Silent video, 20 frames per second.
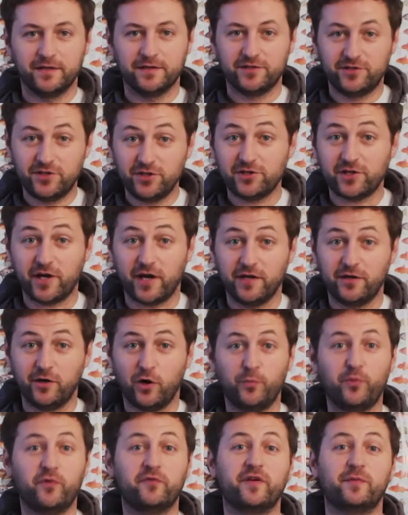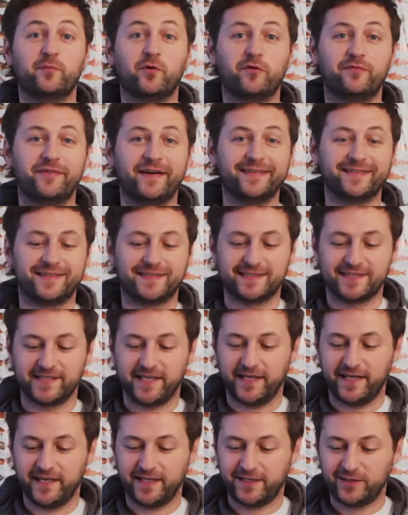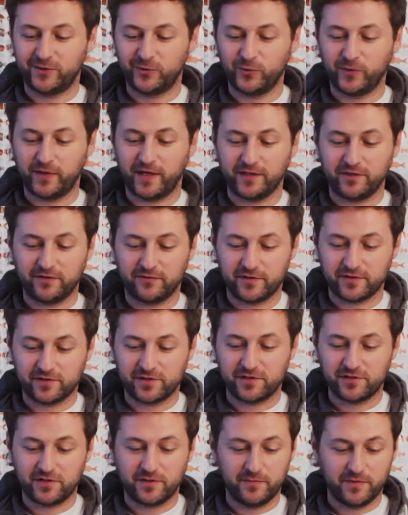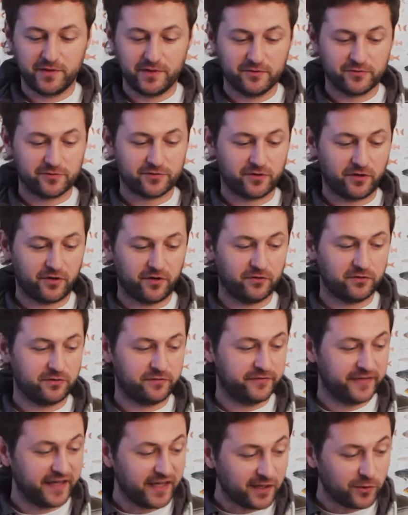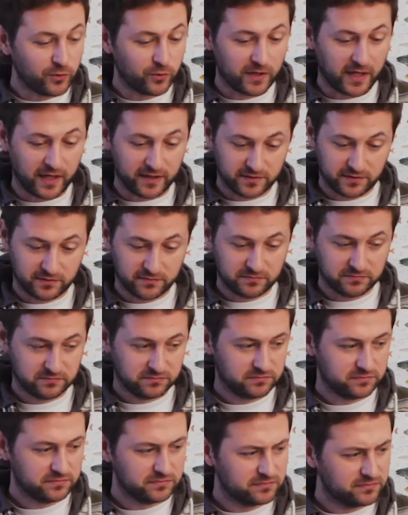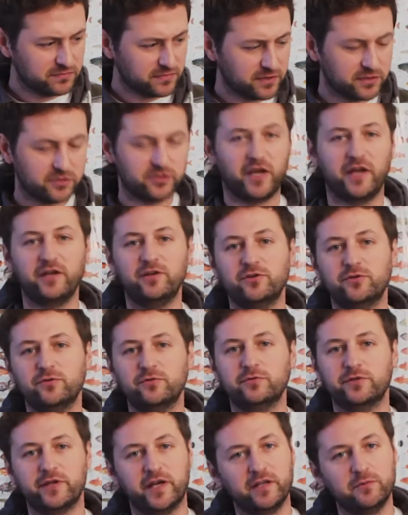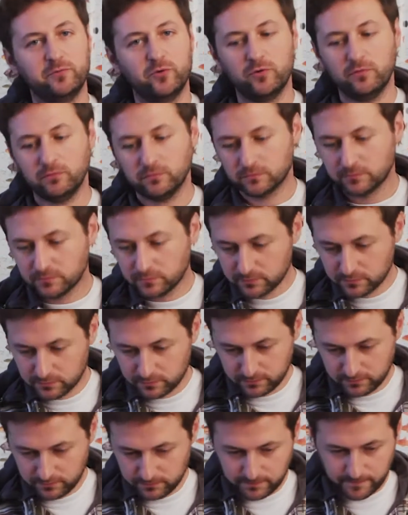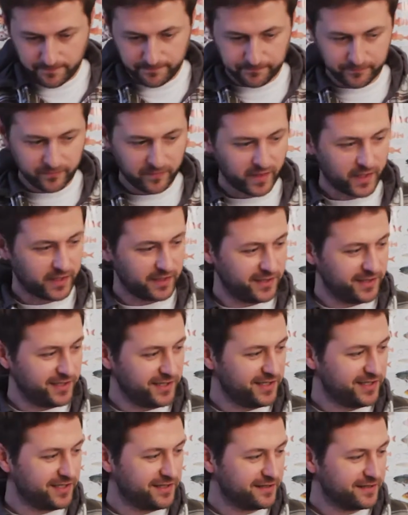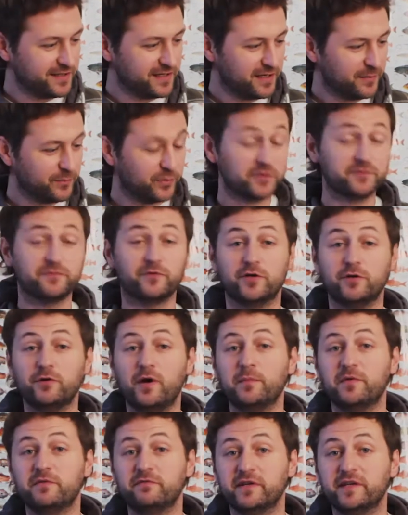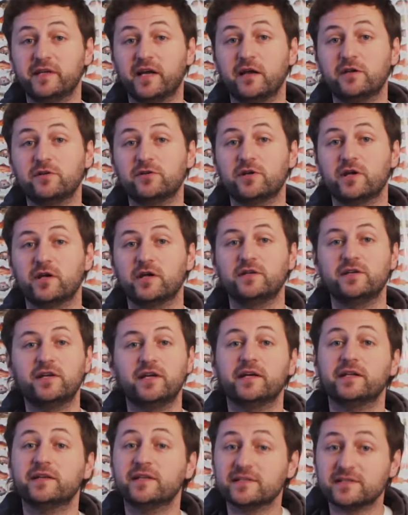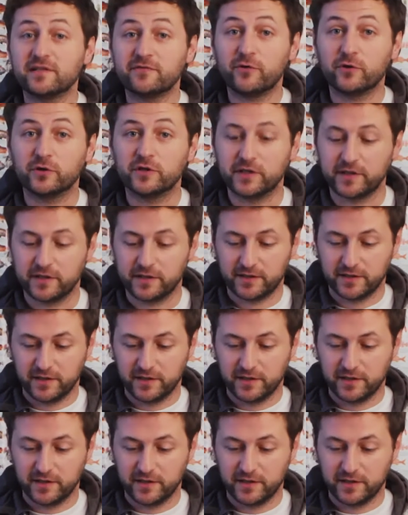Dzisiaj opowiem o wędce, która towarzyszy mi już od wielu lat. Sześciu, siedmiu? I pozwoliła mi wygrać niejedne zawody.